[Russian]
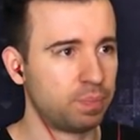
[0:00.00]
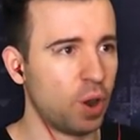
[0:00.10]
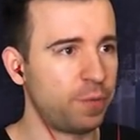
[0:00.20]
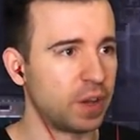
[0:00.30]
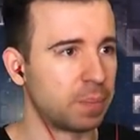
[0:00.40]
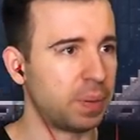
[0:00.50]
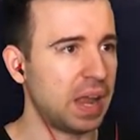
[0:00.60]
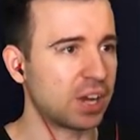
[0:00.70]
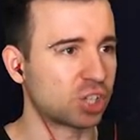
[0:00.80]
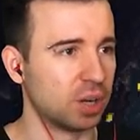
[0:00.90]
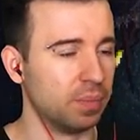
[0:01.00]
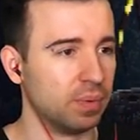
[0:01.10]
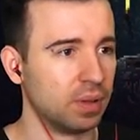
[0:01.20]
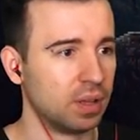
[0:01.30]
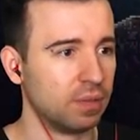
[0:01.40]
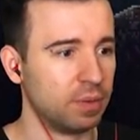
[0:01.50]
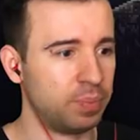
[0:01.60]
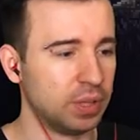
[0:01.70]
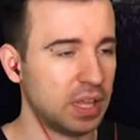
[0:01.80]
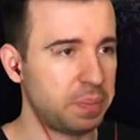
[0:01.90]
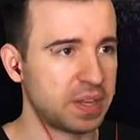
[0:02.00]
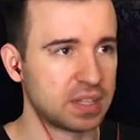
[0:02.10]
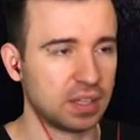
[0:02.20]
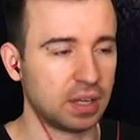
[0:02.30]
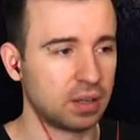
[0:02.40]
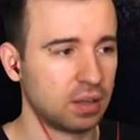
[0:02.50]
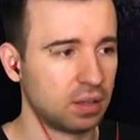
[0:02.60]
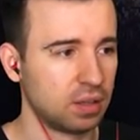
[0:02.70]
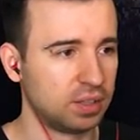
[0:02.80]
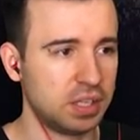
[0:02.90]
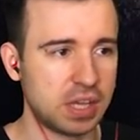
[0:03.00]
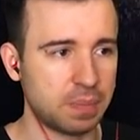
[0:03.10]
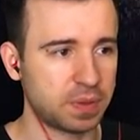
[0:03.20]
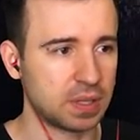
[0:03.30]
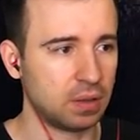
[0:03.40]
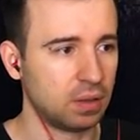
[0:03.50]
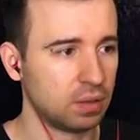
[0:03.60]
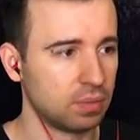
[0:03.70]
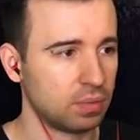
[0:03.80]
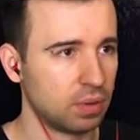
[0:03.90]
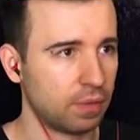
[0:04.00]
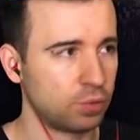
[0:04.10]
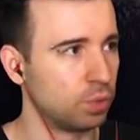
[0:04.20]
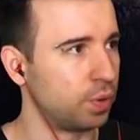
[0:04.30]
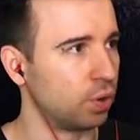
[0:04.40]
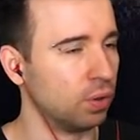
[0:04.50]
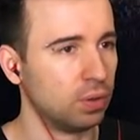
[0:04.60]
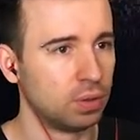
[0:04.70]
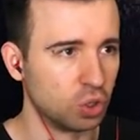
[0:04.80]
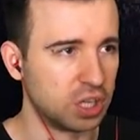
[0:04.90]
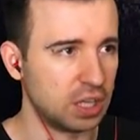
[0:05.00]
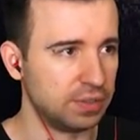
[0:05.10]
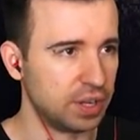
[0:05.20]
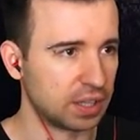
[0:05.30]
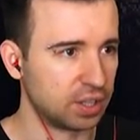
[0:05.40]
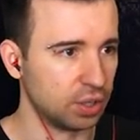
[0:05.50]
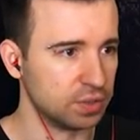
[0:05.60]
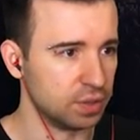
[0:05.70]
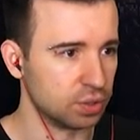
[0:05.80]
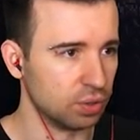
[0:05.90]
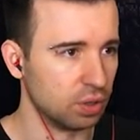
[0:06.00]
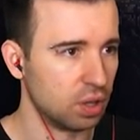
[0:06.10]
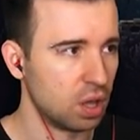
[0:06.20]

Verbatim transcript: Пофиг, пляшем! Было написано так. Это не я писал. В чем прикол? Окей, дверь открылась внизу.